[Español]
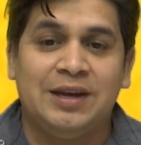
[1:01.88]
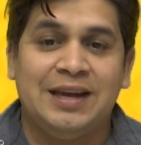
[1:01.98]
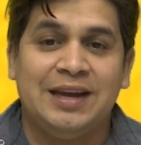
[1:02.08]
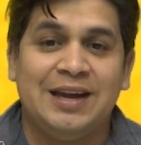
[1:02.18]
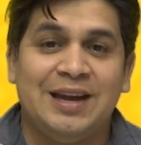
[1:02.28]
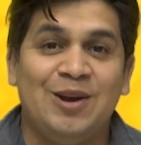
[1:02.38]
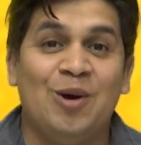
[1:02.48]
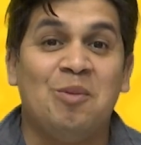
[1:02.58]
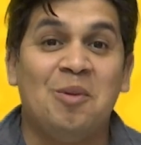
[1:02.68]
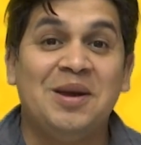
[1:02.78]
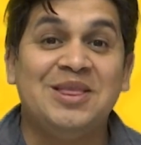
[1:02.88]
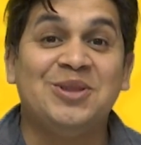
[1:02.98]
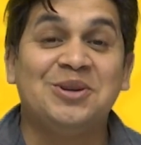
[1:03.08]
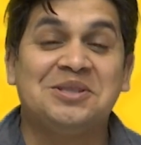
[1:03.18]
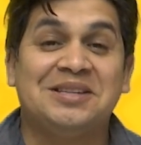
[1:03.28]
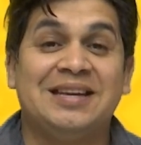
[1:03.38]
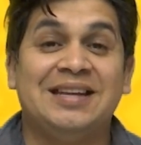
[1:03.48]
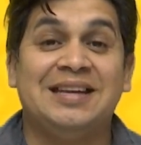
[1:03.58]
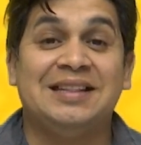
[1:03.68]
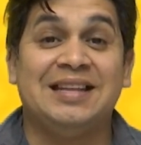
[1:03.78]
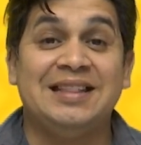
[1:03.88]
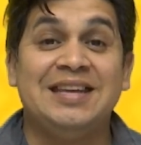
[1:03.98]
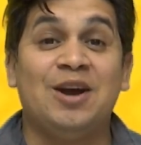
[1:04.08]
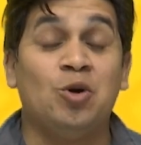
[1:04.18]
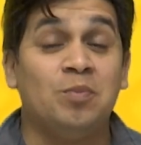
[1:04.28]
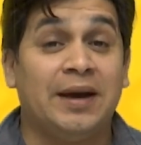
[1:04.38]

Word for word: eh, los momentos que tenía con